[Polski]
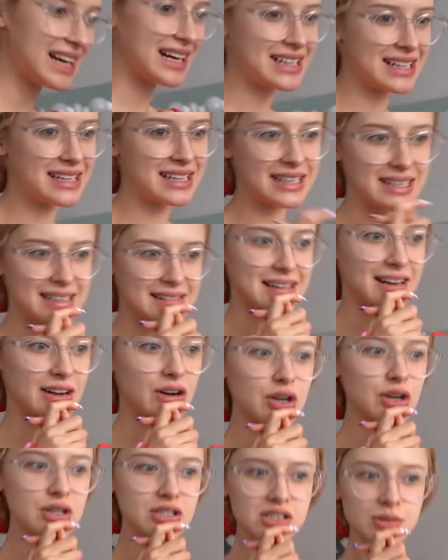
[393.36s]
eee,
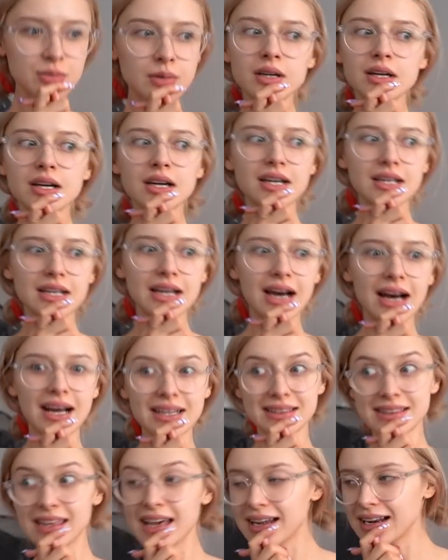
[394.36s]
kończymy na
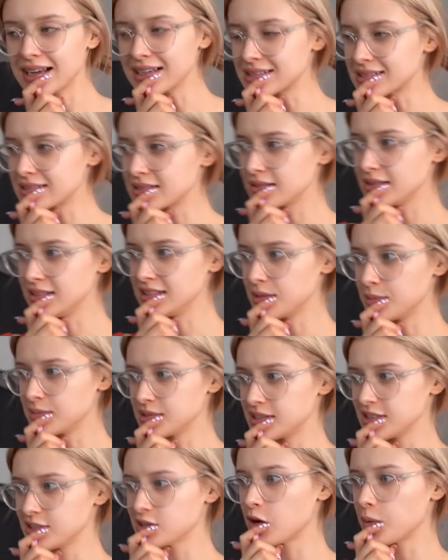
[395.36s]
teraz idziemy
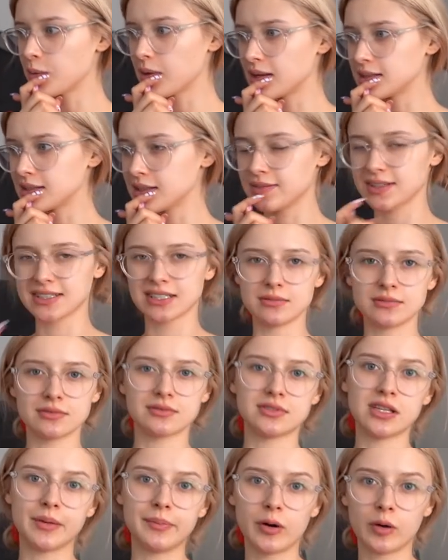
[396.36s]
coś obiad i wracamy
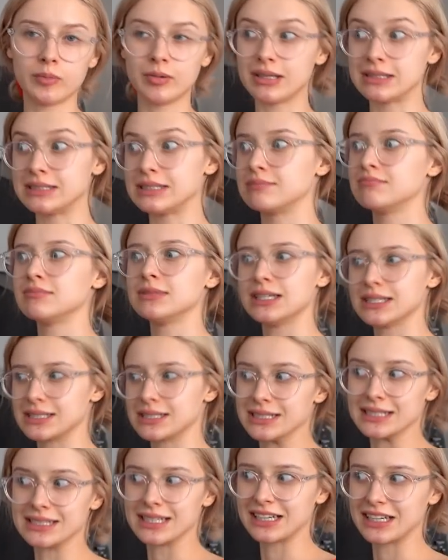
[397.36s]
tutaj po obiedzie i
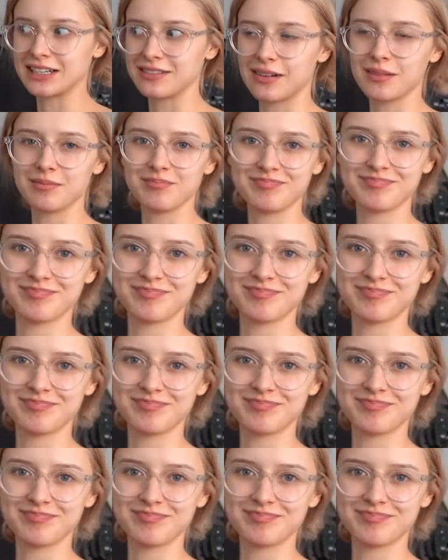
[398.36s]
jeszcze nagrywam.